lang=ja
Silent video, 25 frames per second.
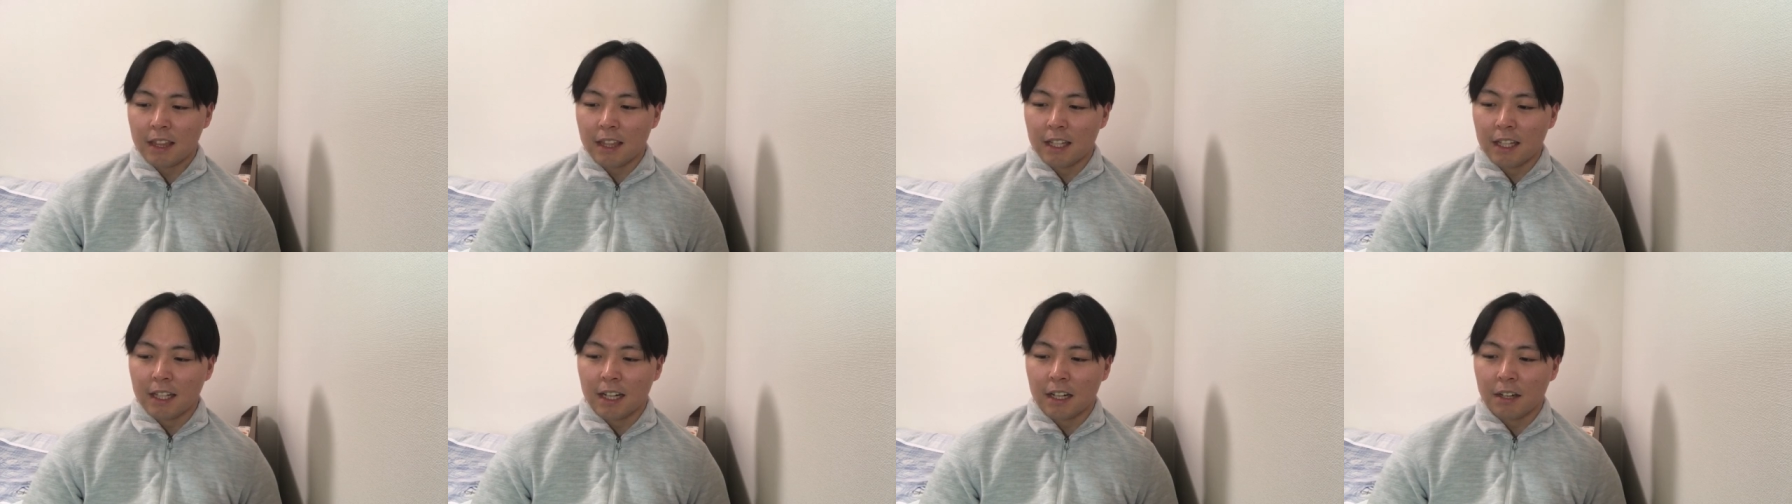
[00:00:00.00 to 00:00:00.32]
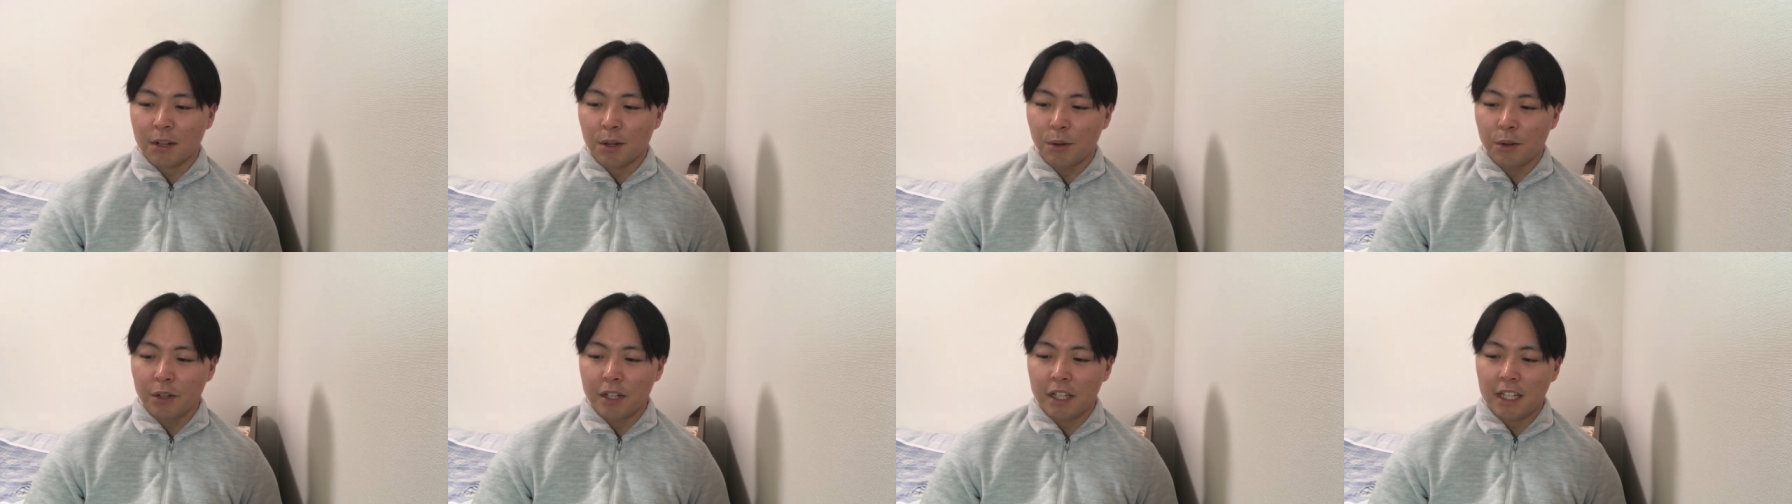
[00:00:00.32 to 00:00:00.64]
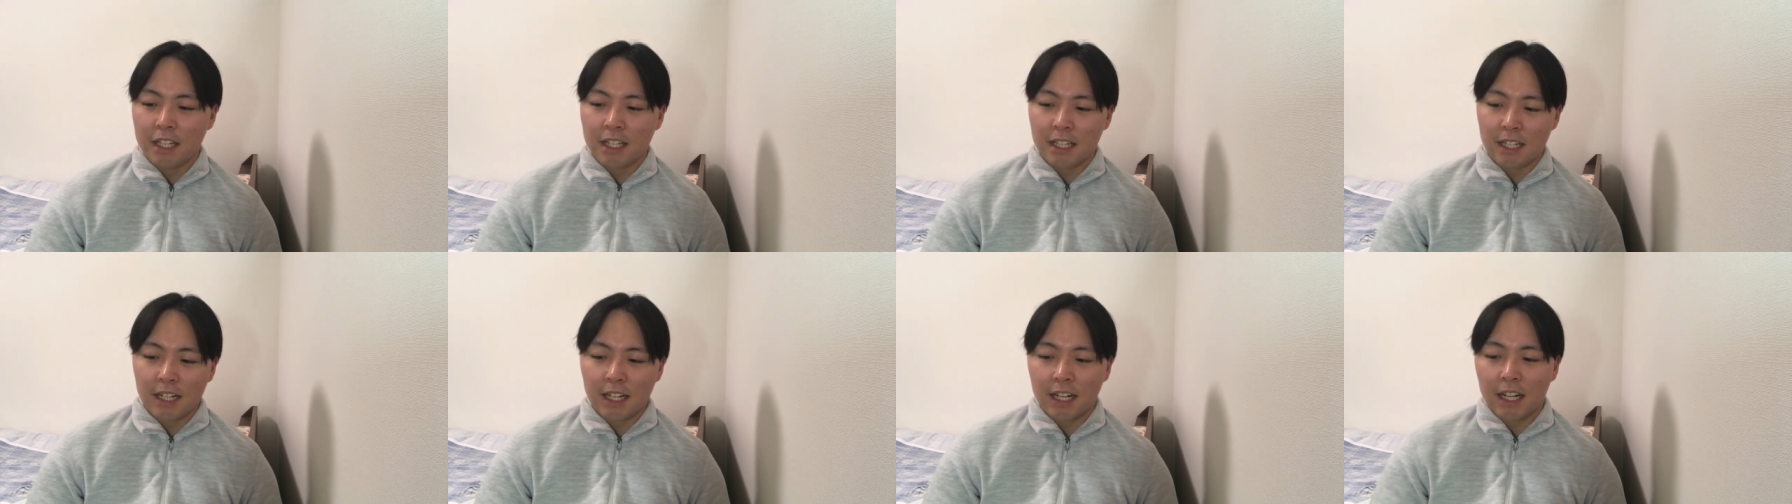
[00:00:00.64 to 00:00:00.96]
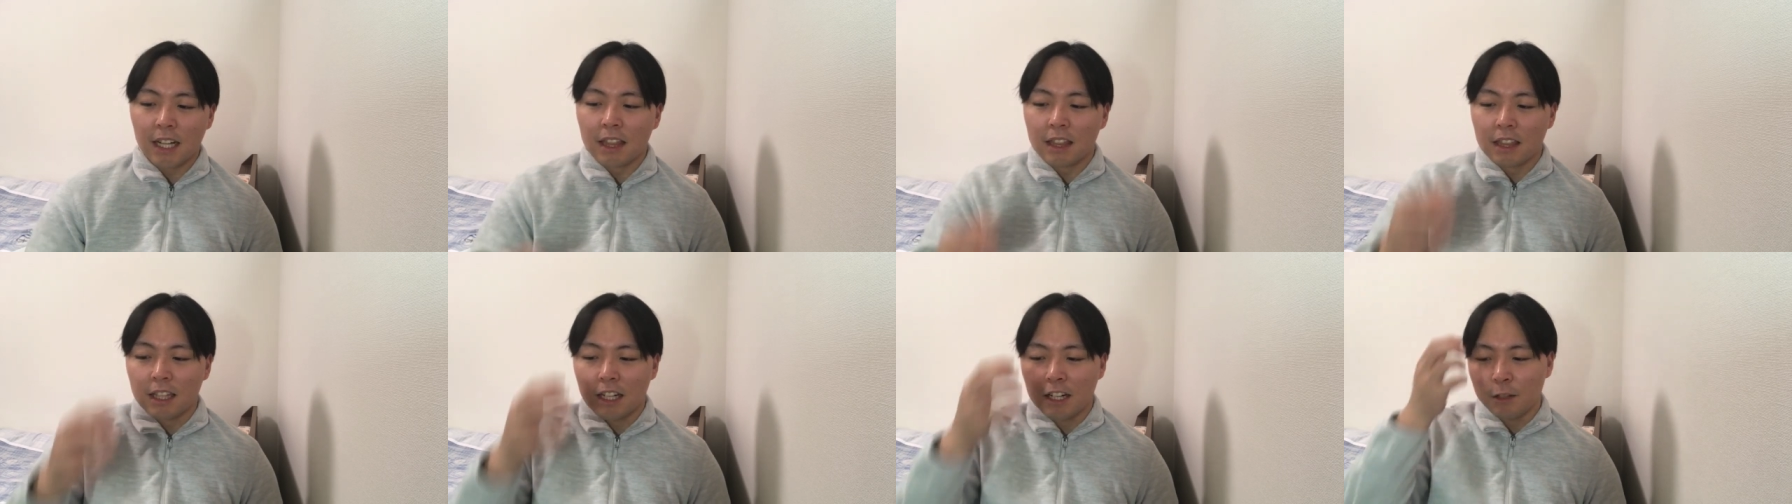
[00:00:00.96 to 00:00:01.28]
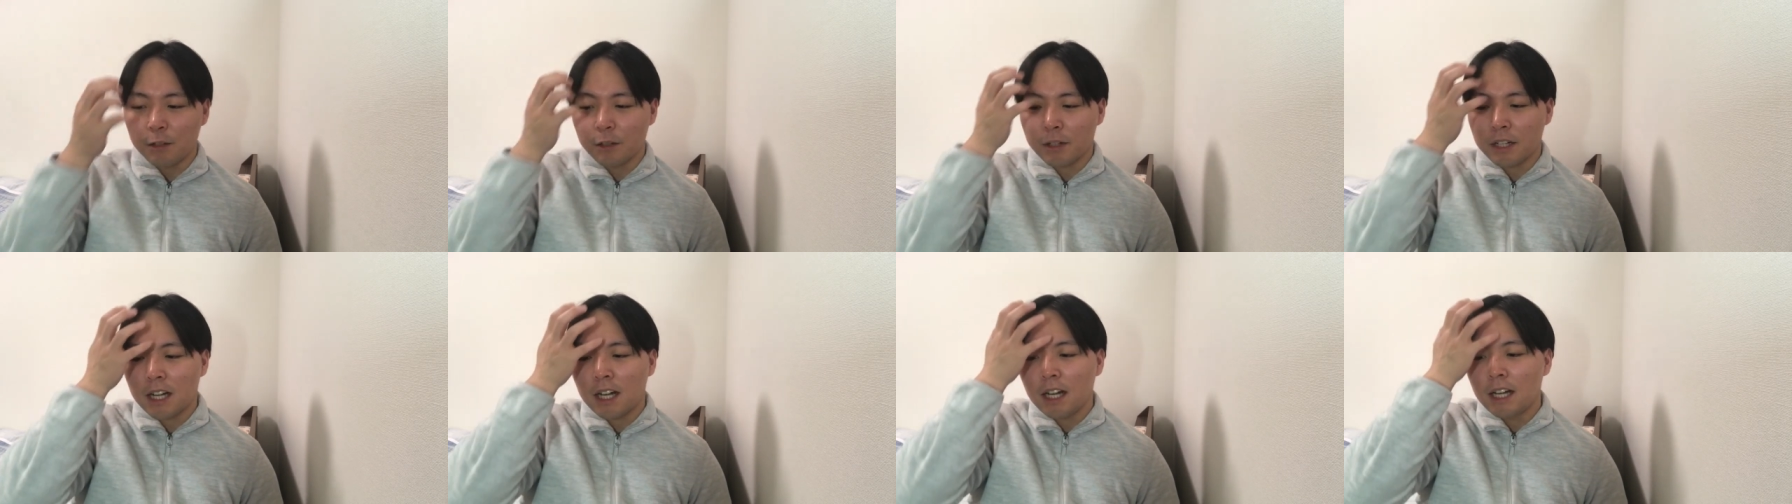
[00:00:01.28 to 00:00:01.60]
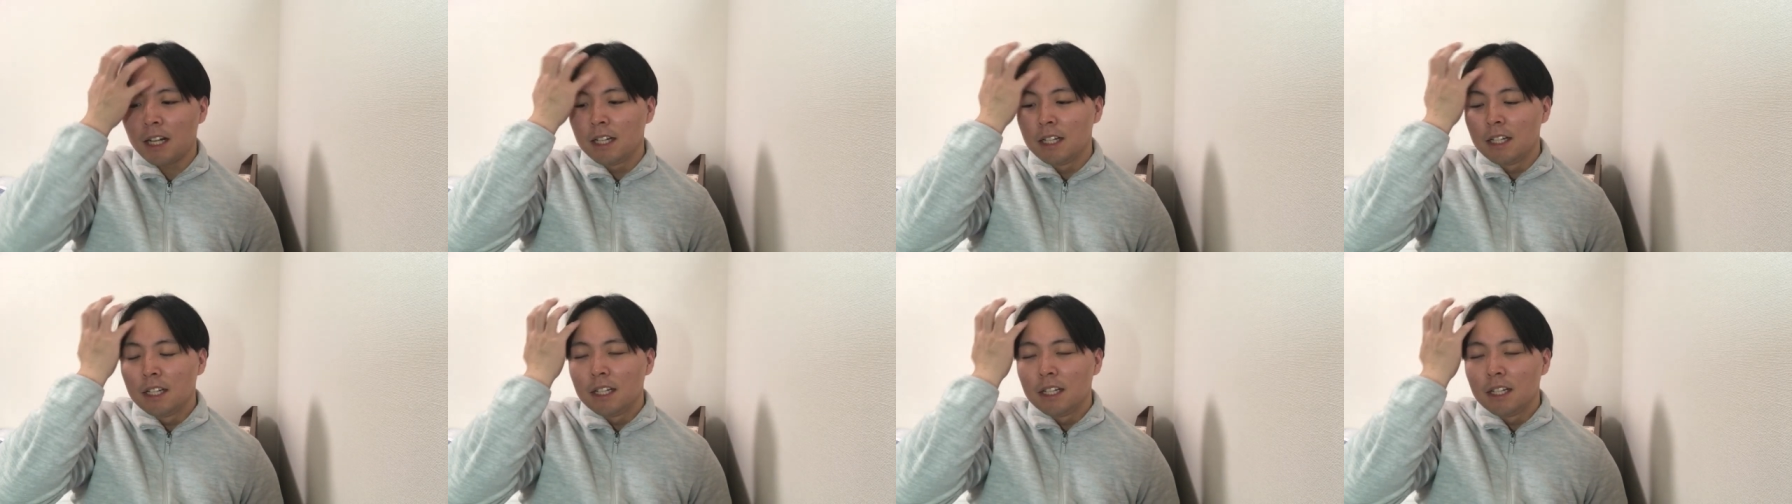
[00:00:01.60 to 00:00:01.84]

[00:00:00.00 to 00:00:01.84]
て学校に行けなかったりとか